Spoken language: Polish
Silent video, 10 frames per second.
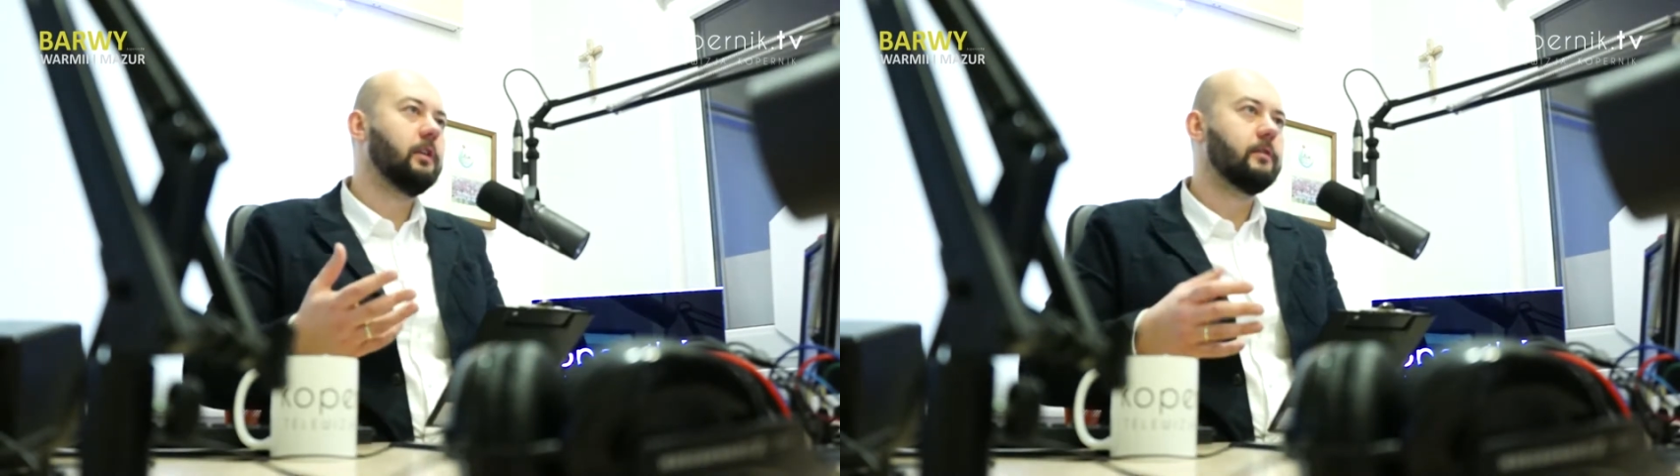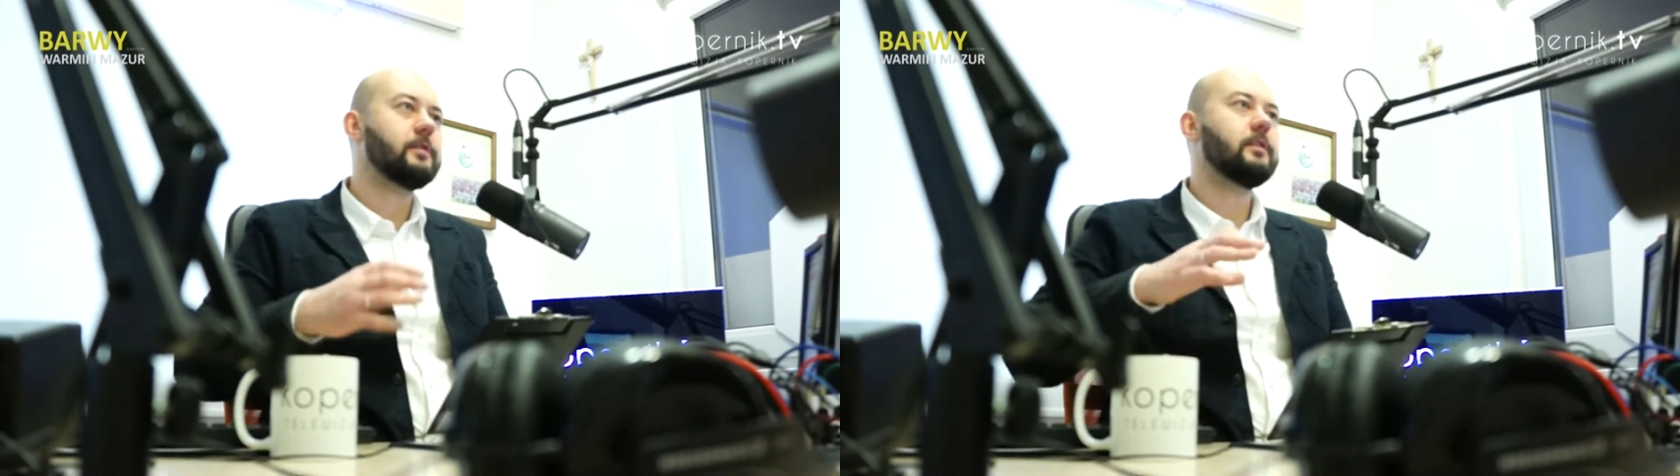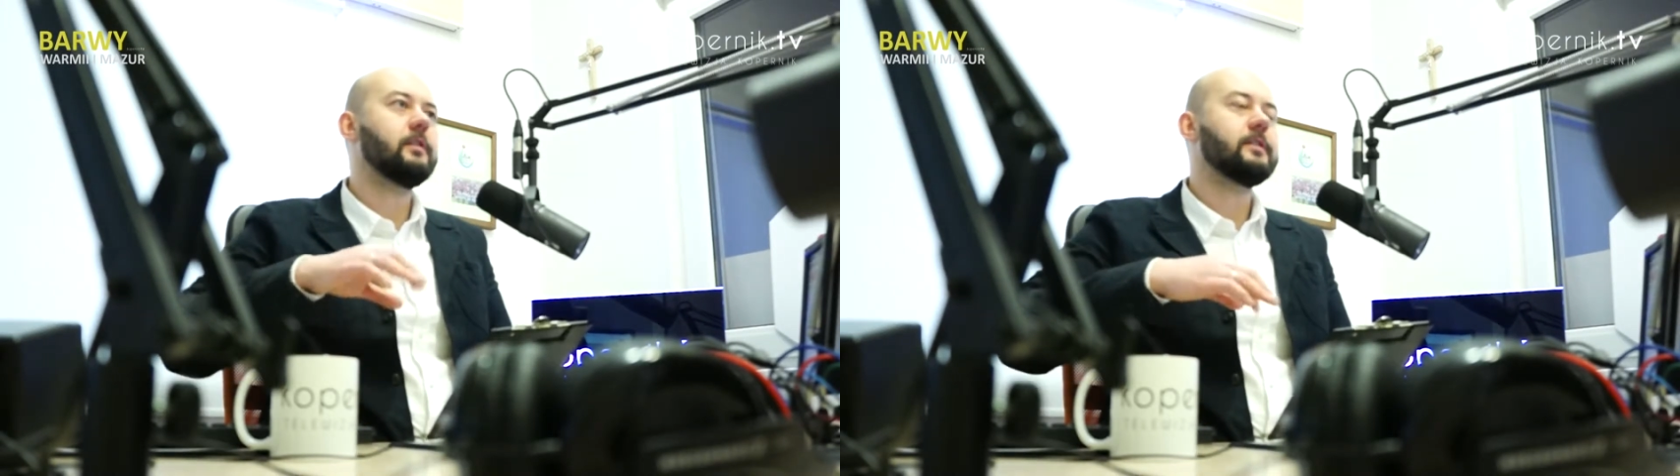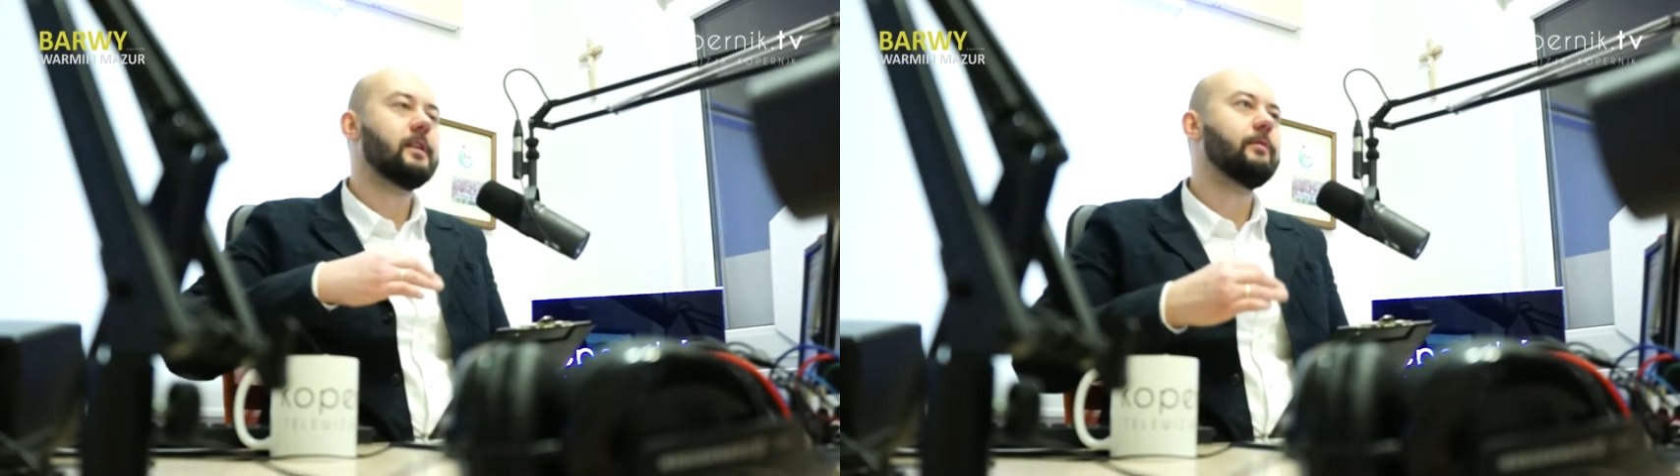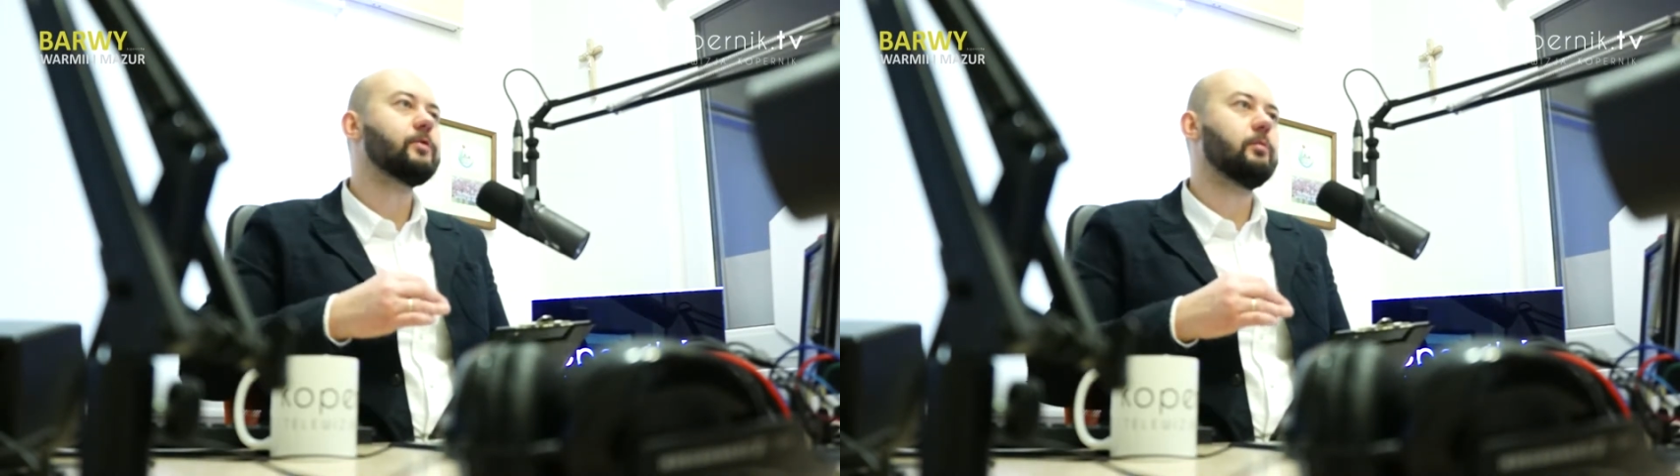w zasadzie
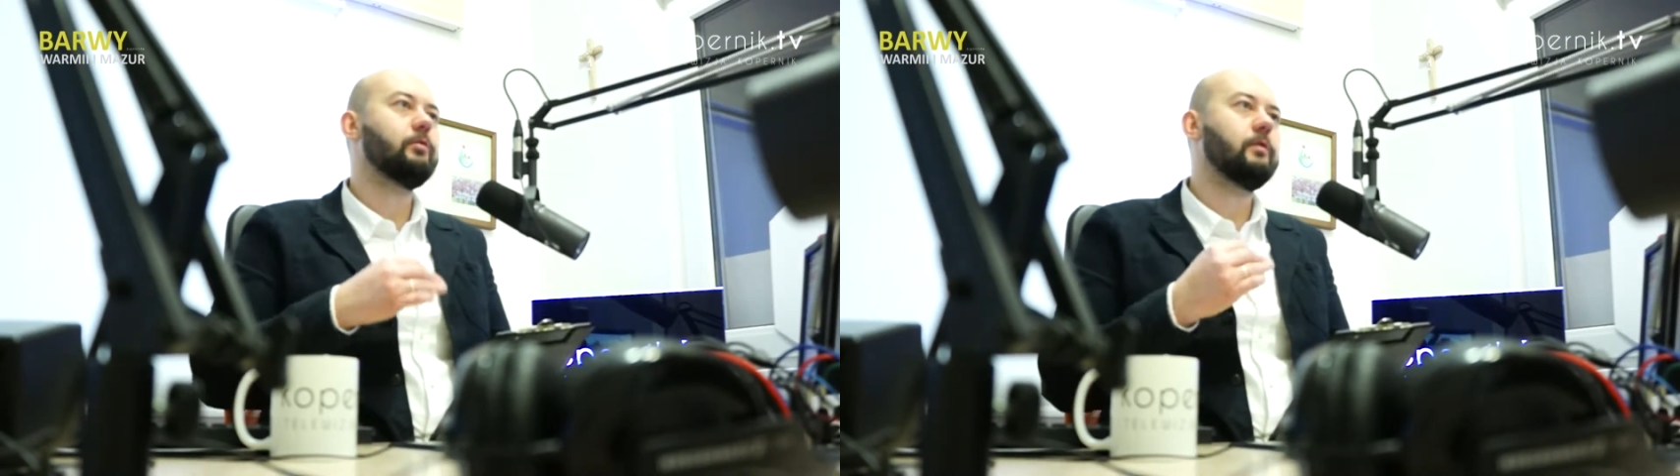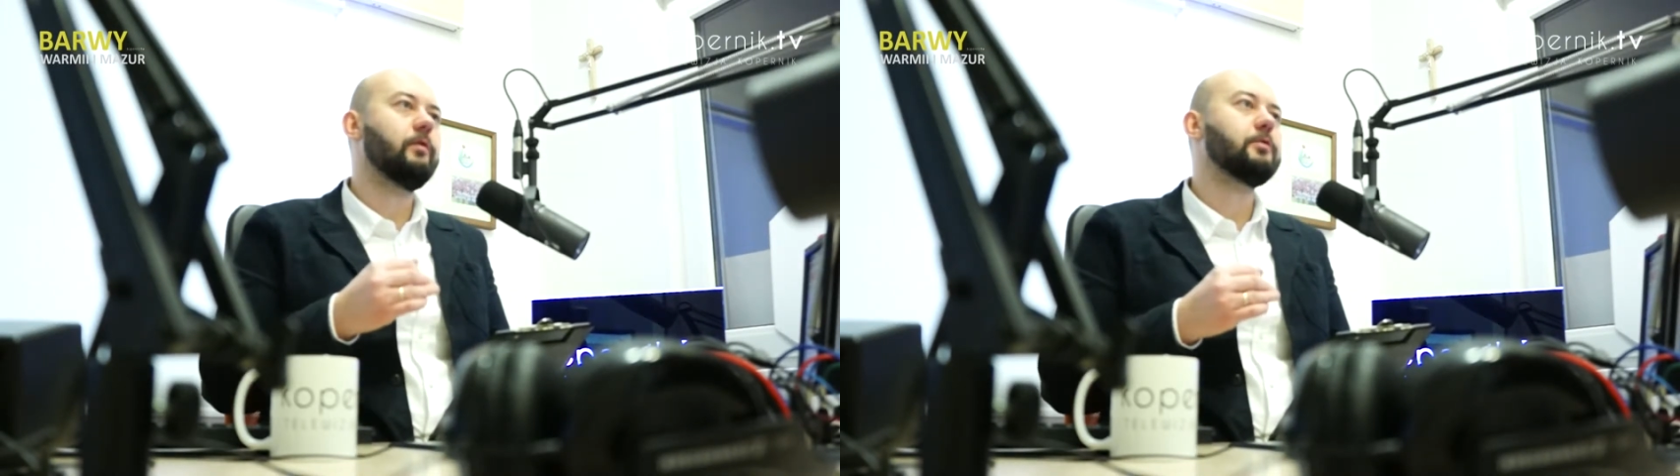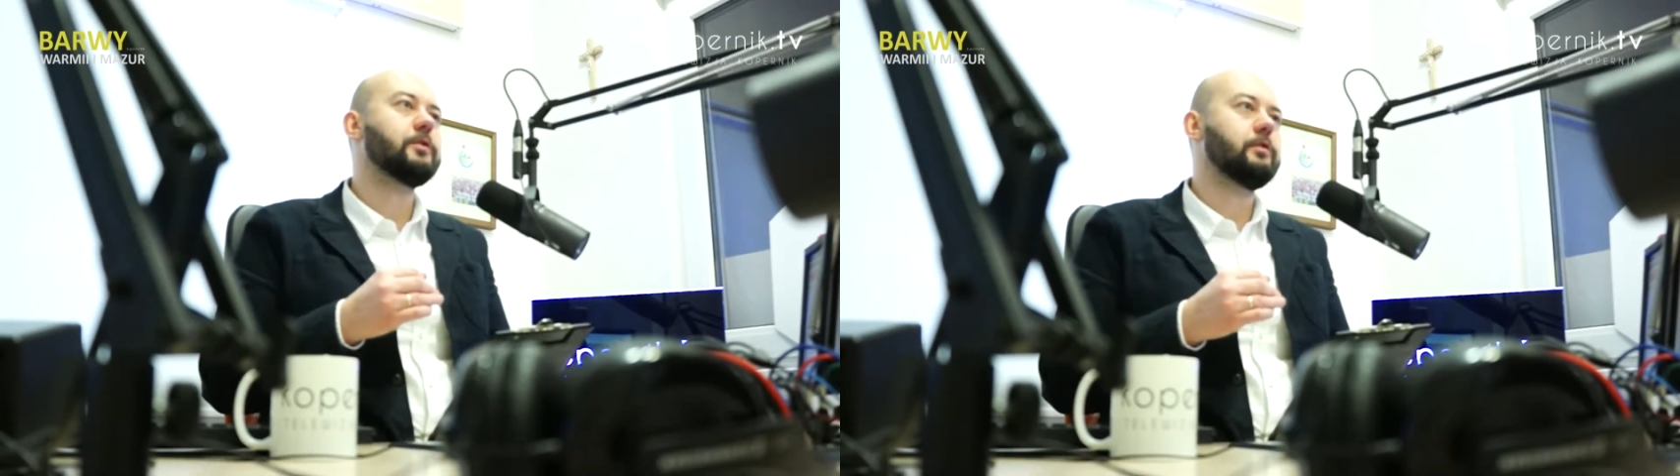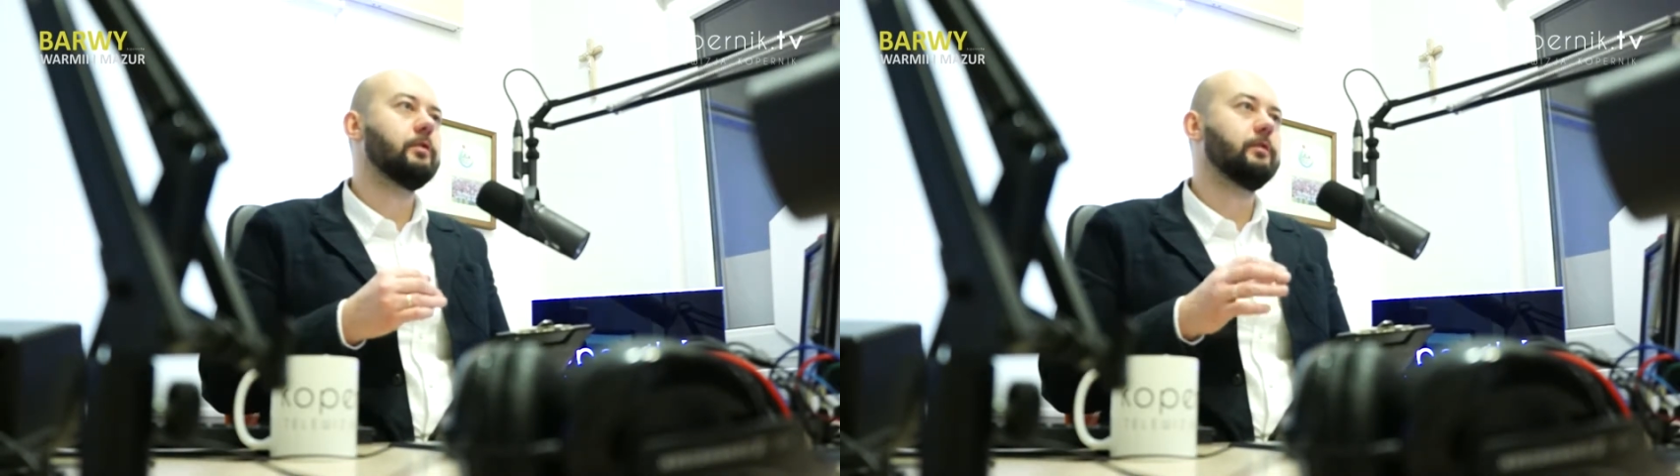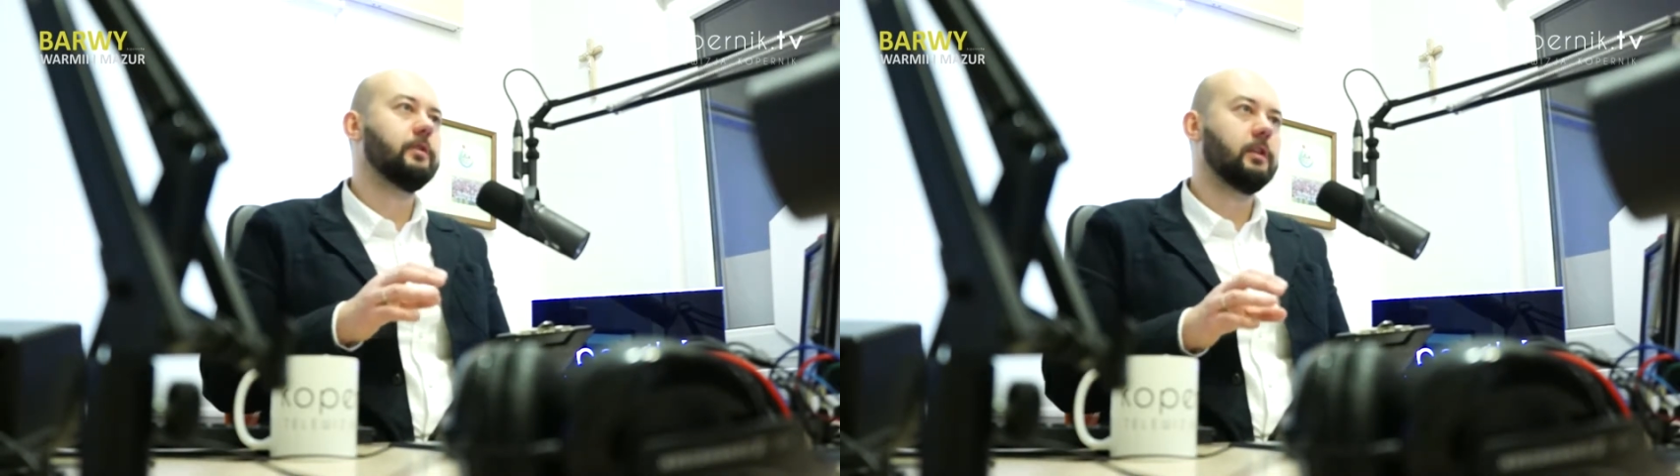zawsze były
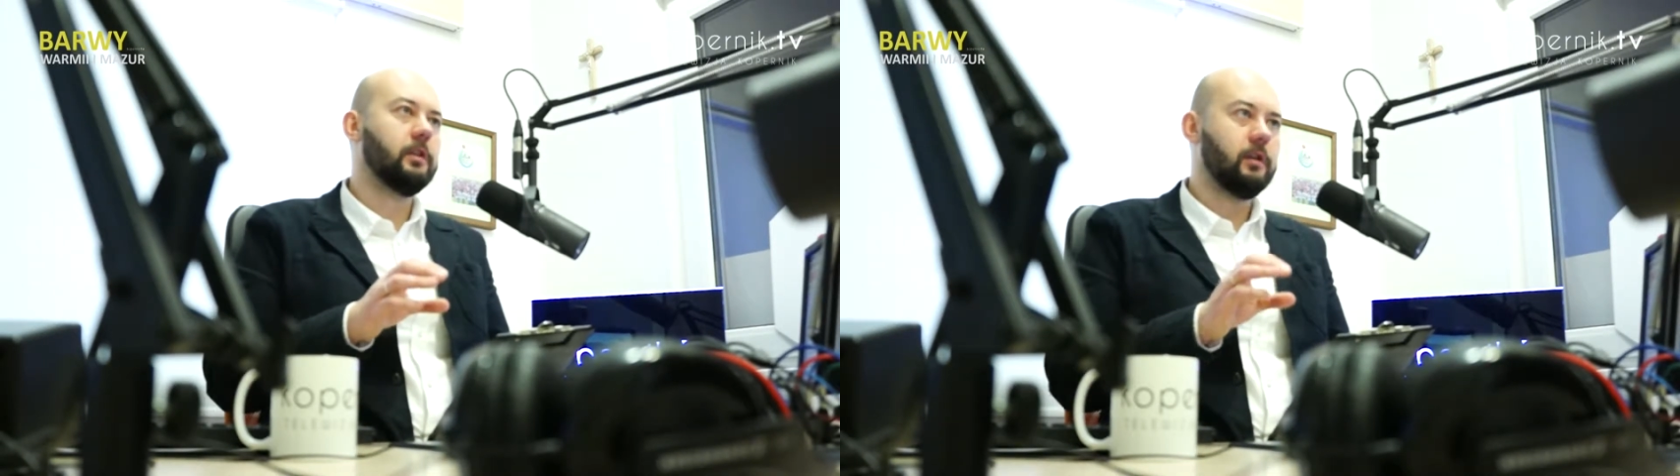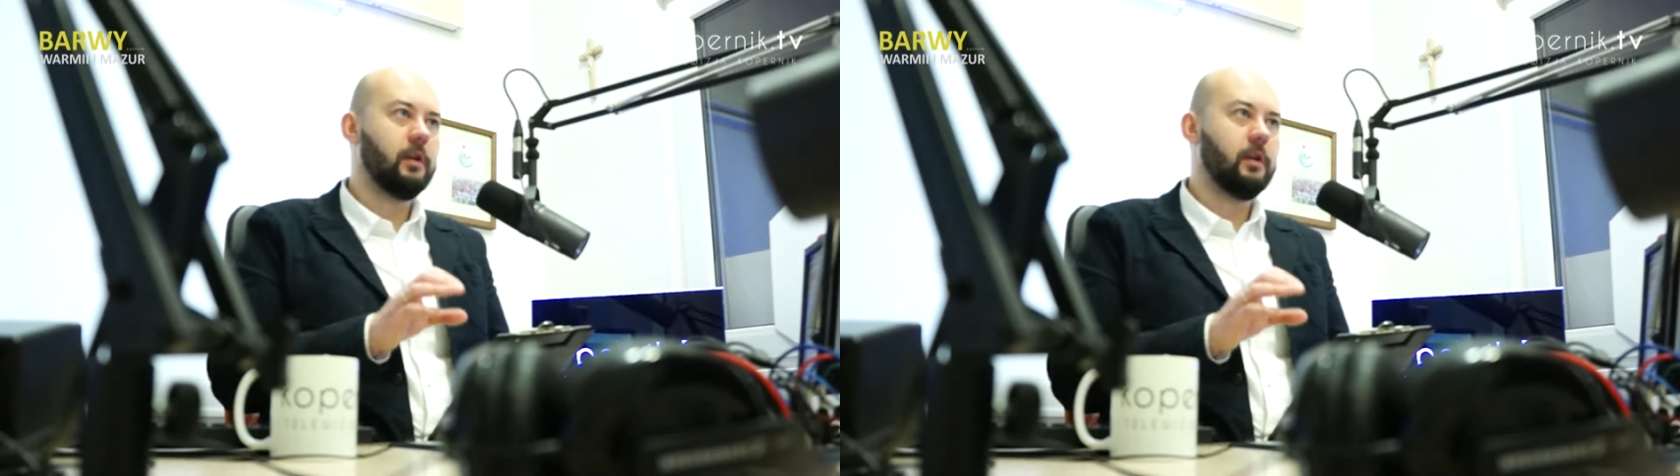wyposażone w takie